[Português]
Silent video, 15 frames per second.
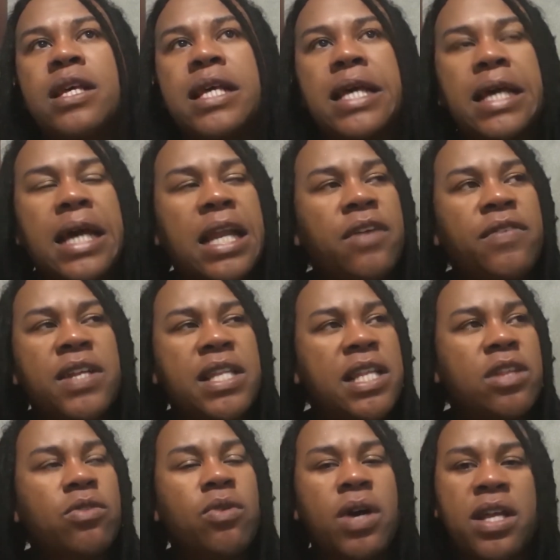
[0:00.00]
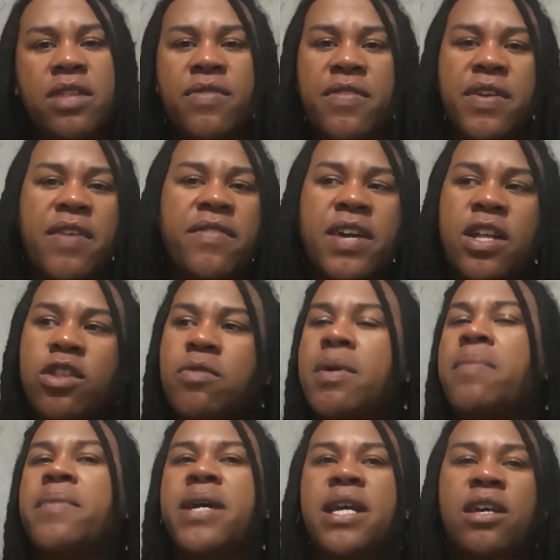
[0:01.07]
E, cara, eu fazia essas coisas, vai ficar, ficar com minha
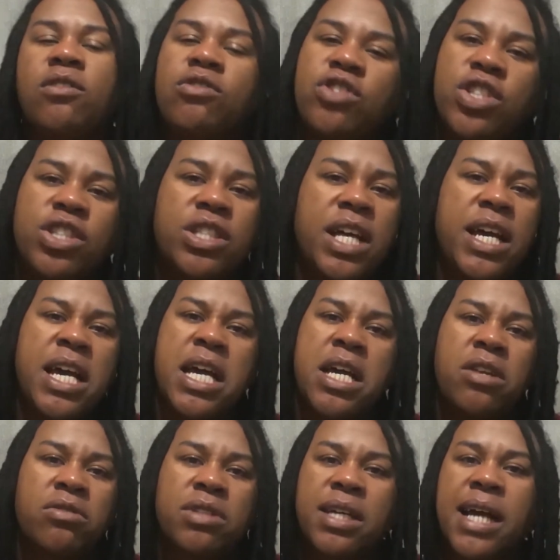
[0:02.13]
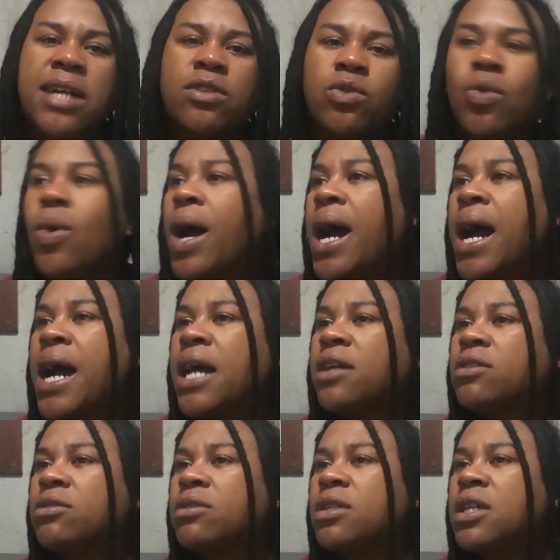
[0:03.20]
mãe aqui o dia inteiro, trancado no
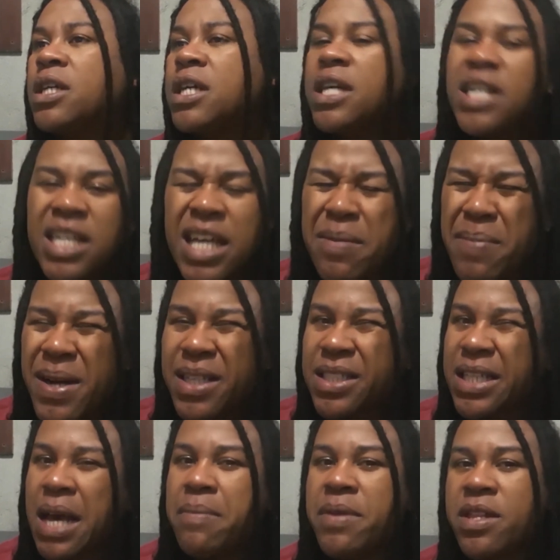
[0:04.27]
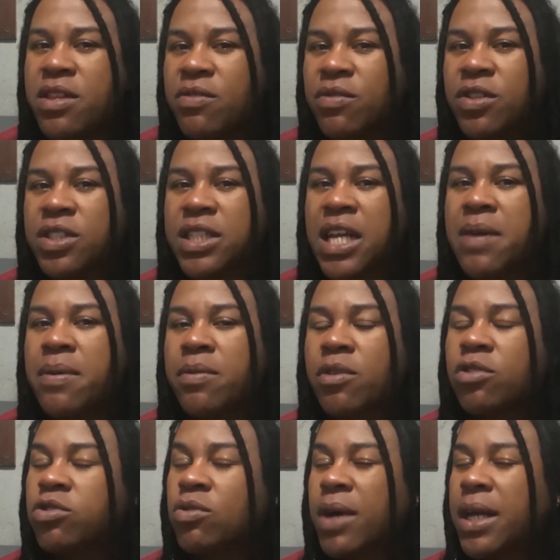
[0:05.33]
quarto. Ninguém percebe isso em você, né, mano?
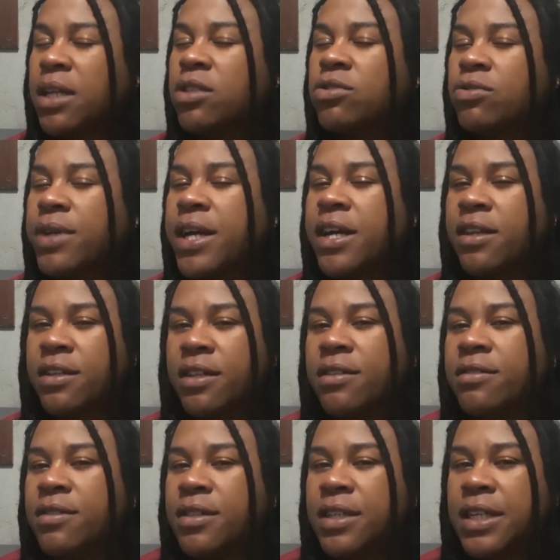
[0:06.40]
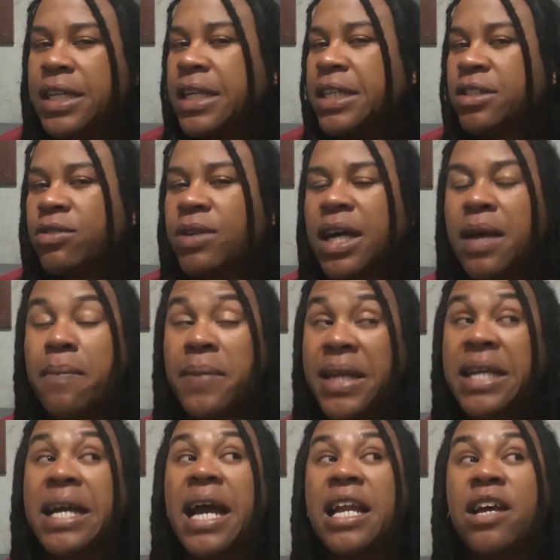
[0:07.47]
Porque eu sou um cara zoeiro, entendeu? sou um cara
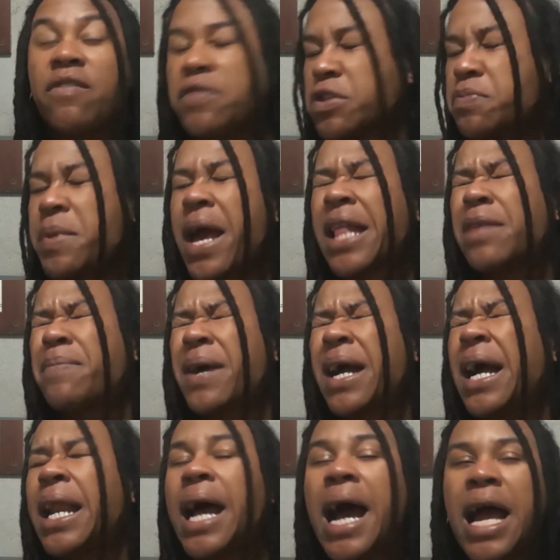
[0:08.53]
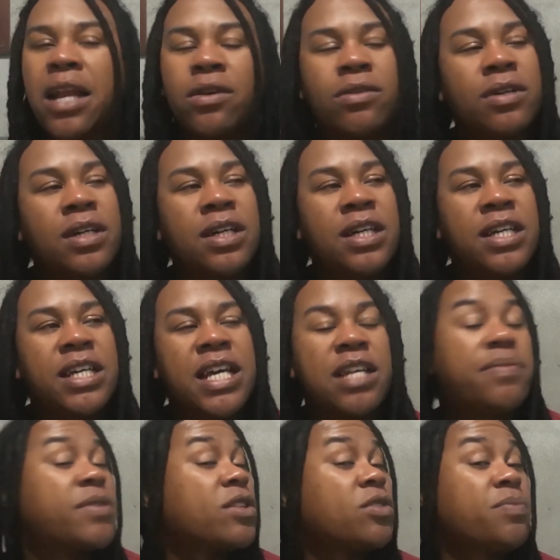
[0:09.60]
brincalhão, faço piada pra caralho. E as
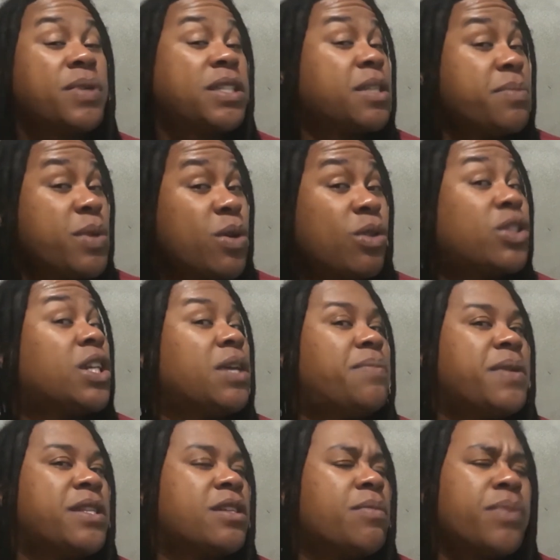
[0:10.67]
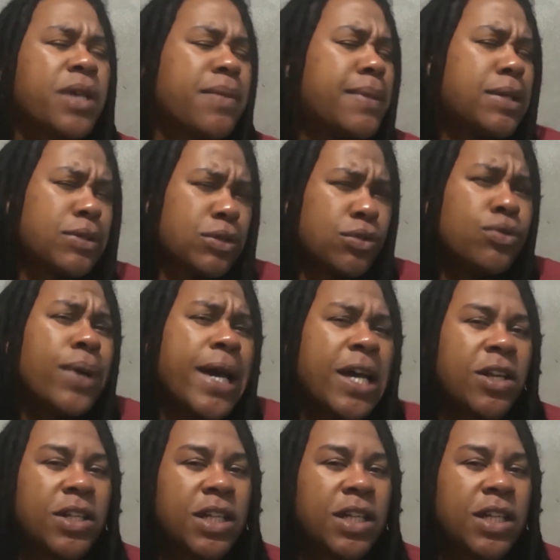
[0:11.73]
pessoas não percebiam que eu tinha depressão, porque, mano, eu sou zoeiro,